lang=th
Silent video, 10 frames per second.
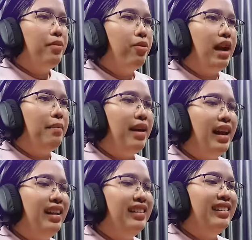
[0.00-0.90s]
ยไม่ได้พกน้ำ
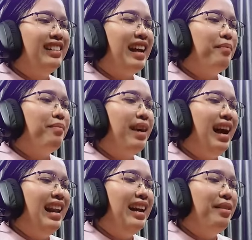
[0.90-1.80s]
มากลับ
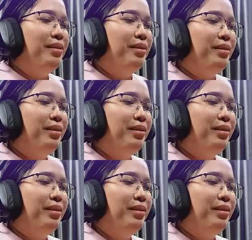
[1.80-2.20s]
บ้านเรา